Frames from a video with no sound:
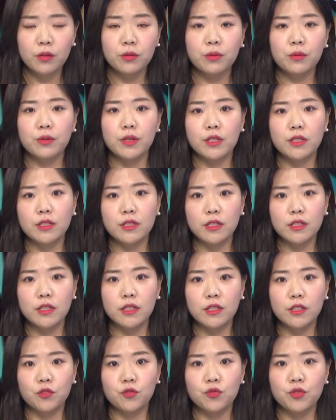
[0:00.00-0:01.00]
또
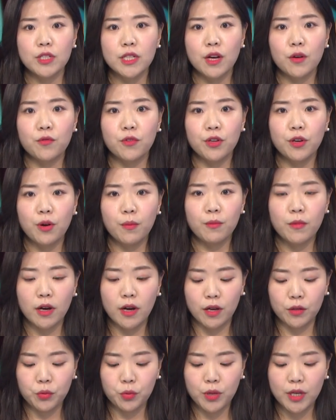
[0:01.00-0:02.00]
리츠는 투자
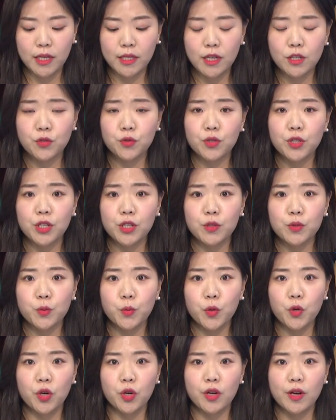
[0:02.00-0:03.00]
위험과 또 기대 수익을
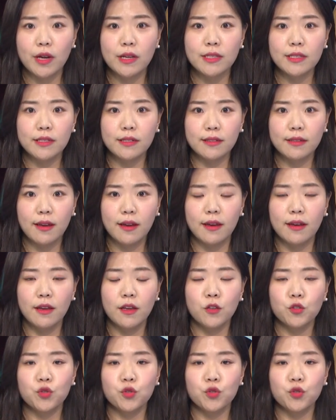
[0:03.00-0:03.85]
좀거래했을때